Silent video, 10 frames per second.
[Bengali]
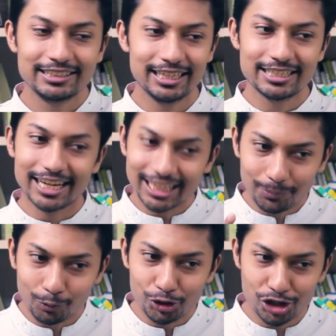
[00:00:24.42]
যে
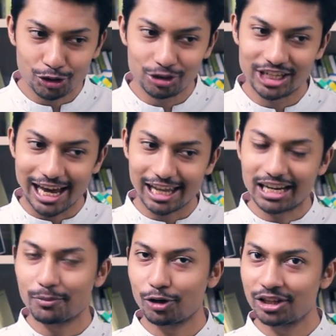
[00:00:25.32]
জায়গাটা পরিচিত যে
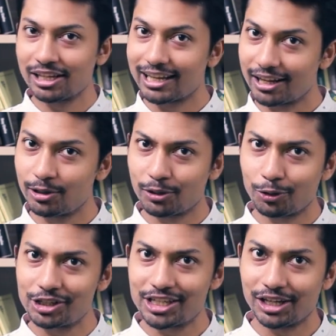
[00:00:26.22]
এলাকায় আমরা অনেকদিন খেলাধুলা
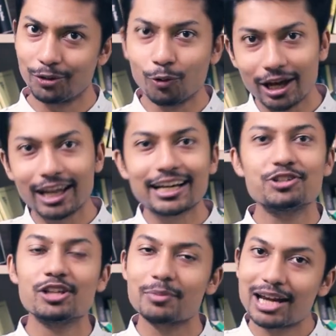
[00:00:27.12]
করেছি ওই এলাকায়
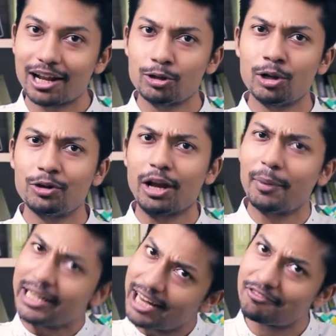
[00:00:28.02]
যদি আমরা খেলাধুলা করি
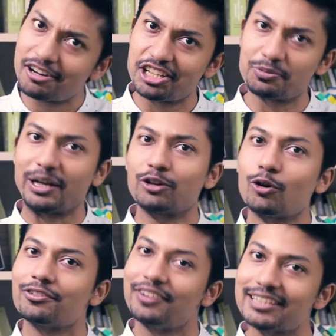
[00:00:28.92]
আমরা একটা অ্যাডভান্টেজ পাই একটা
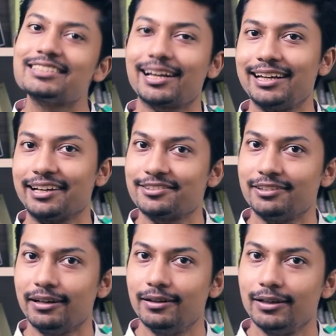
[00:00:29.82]
কনফিডেন্স থাকে এক্সট্রা